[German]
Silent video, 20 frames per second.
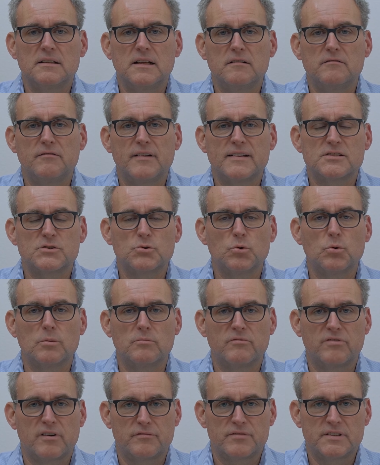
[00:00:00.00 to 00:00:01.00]
Investoren
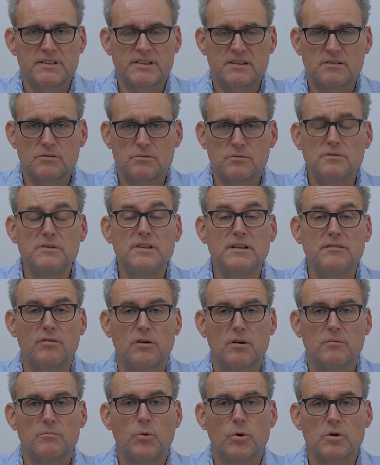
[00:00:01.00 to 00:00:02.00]
verpflichtet und die
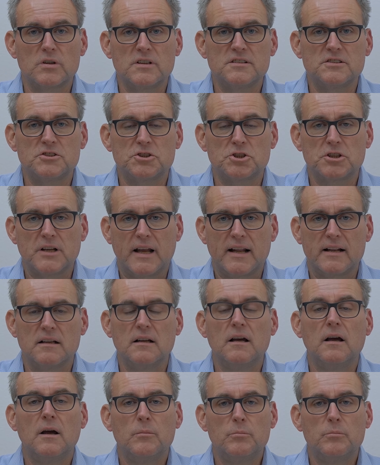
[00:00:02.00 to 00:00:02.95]
wollen möglichst schnell,